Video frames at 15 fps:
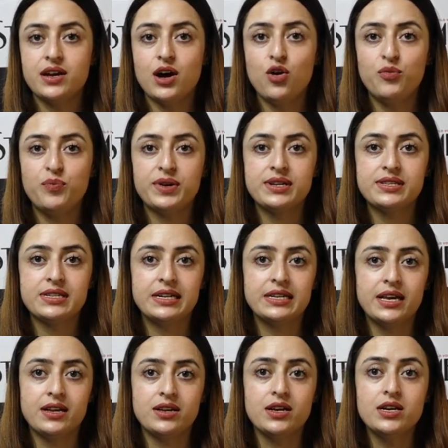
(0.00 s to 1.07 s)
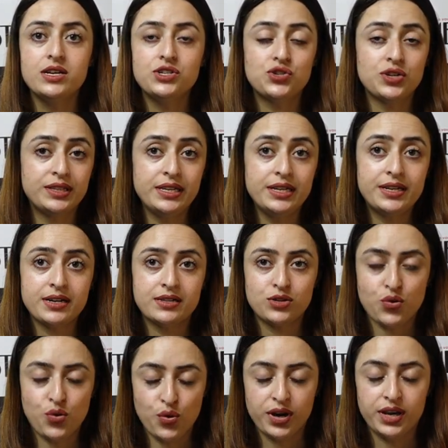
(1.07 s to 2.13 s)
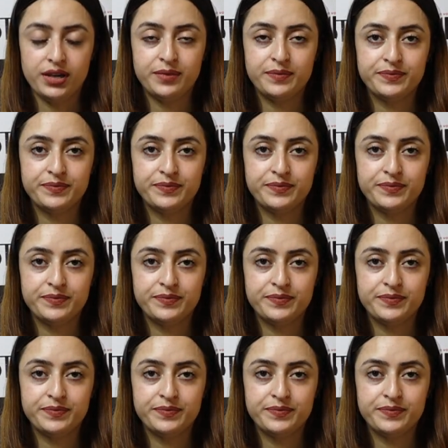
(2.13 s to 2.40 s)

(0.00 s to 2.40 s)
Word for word: जगहों पर सड़कें क्षतिग्रस्त हो गई